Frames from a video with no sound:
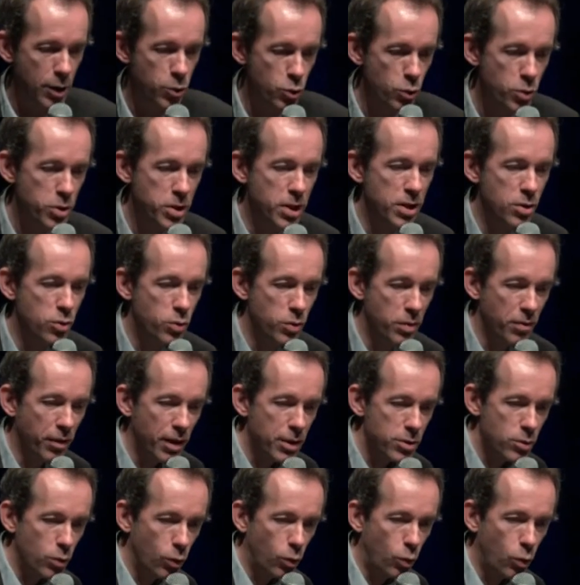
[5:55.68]
justice
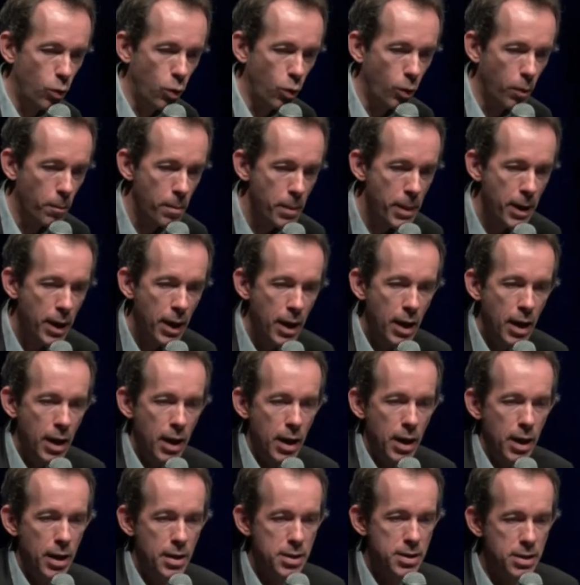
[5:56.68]
suivra son cours.
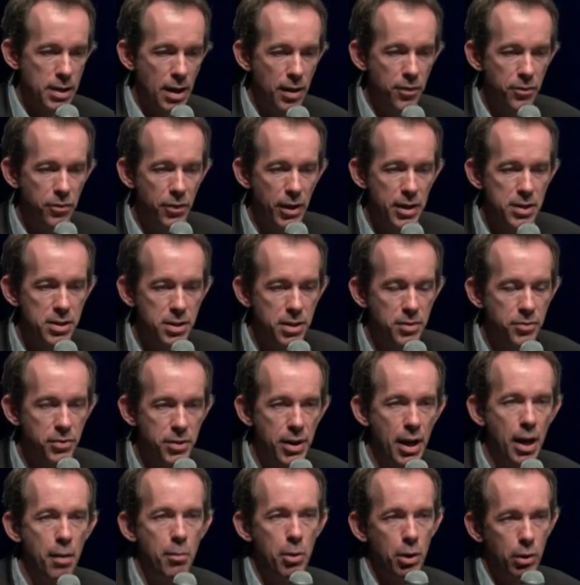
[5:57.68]
Et c'est
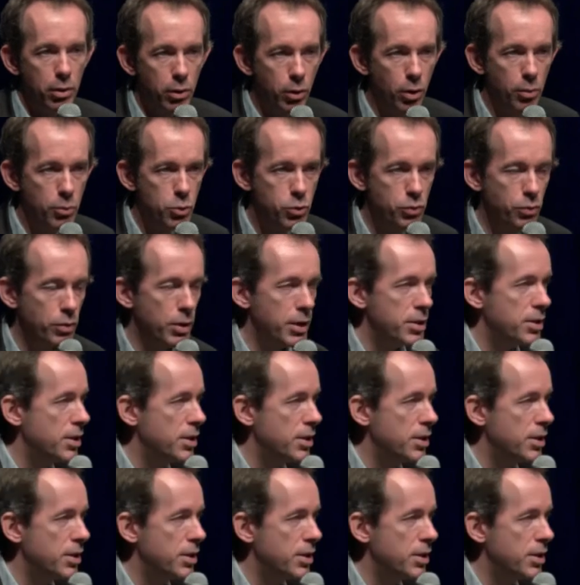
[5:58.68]
infalsifiable, comme je vous l'ai